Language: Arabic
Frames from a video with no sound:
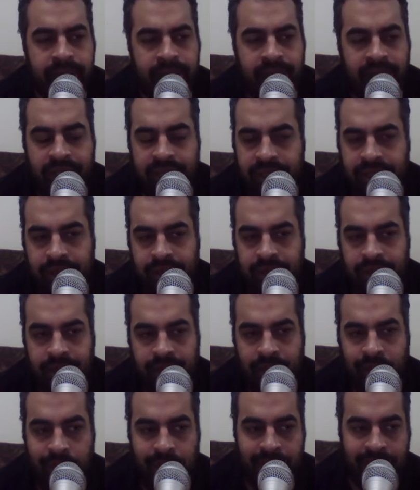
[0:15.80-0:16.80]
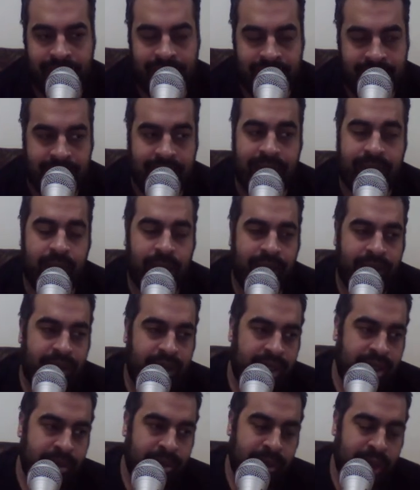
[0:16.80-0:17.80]
لان لو انا خدت زيادة وانا
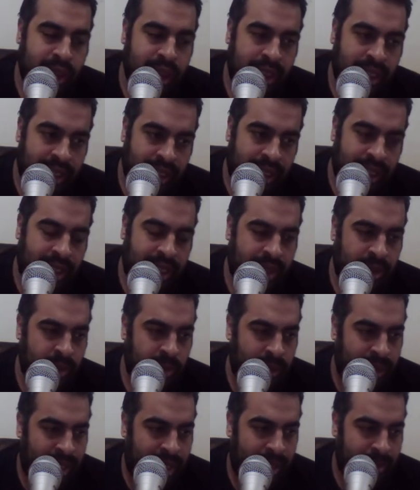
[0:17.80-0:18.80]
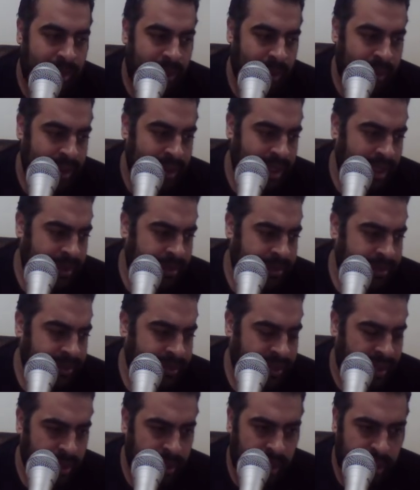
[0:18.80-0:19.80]
فعلا مش شغال او بلعب او كده
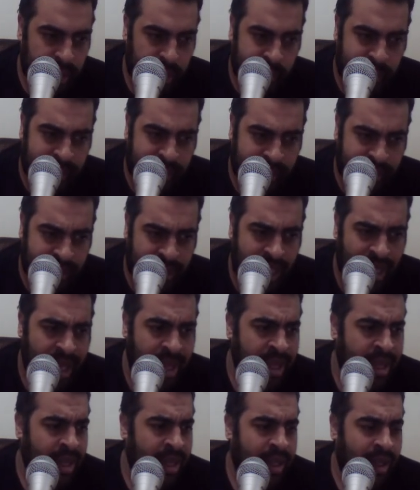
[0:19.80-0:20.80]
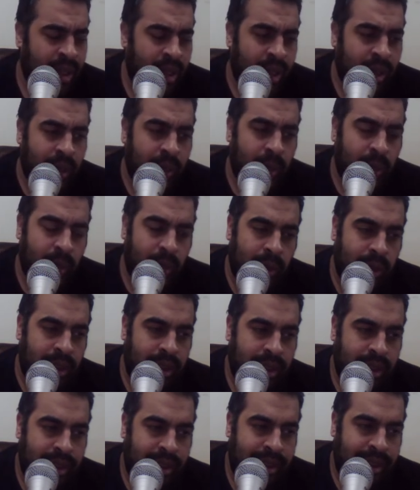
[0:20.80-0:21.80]
فربنا مش هيبارك فيها
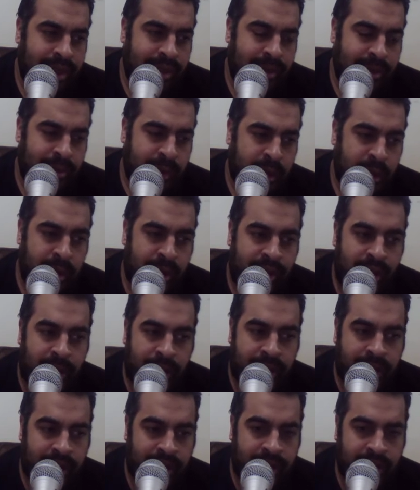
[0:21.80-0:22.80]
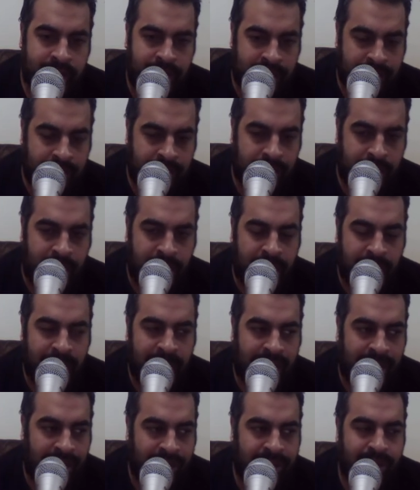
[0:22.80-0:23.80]
ومش هيبقى فيها بركة يعني هيبقى
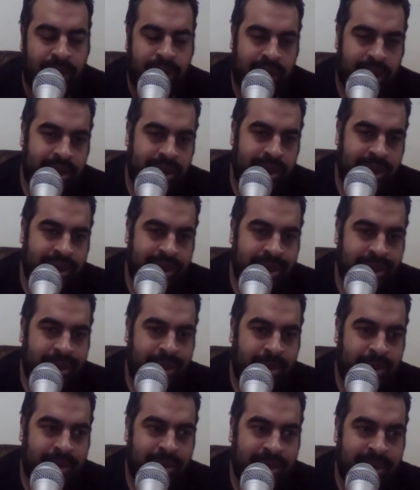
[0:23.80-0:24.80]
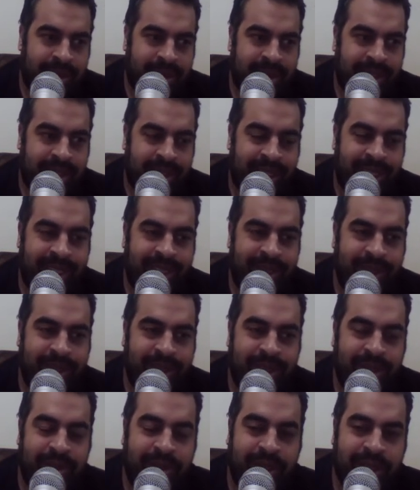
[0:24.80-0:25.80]
مبلغ على الفاضي تمام
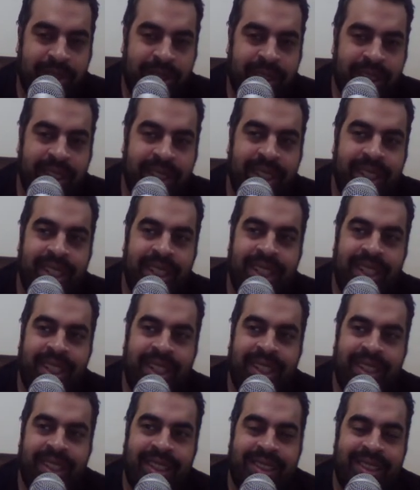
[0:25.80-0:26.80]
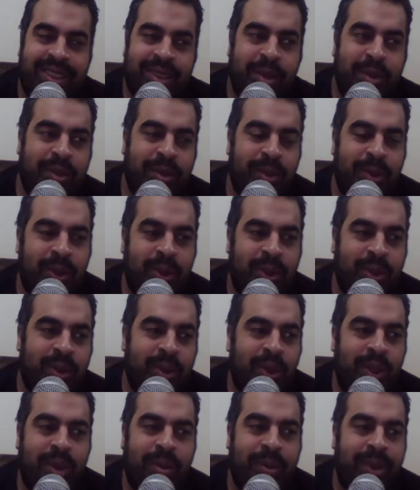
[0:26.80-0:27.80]
في في يعني انت شفت موضوع
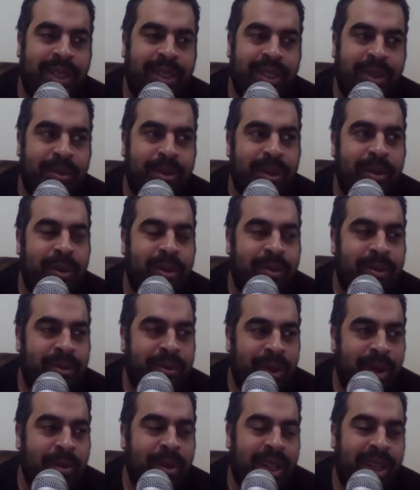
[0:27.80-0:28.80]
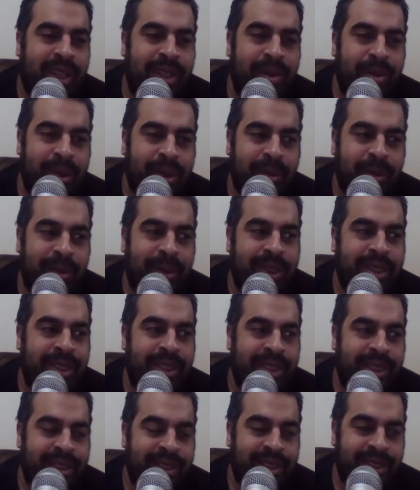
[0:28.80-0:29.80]
الدولار بقى انت بتبقى مبلغ كبير
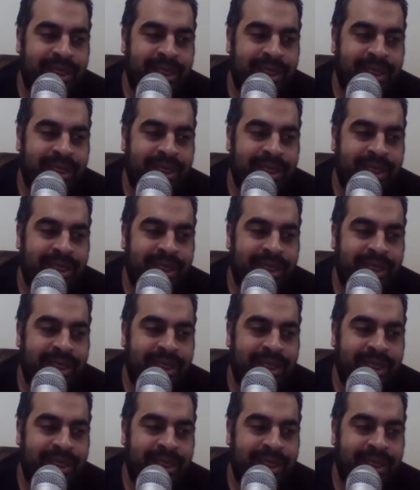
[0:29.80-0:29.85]
مثلا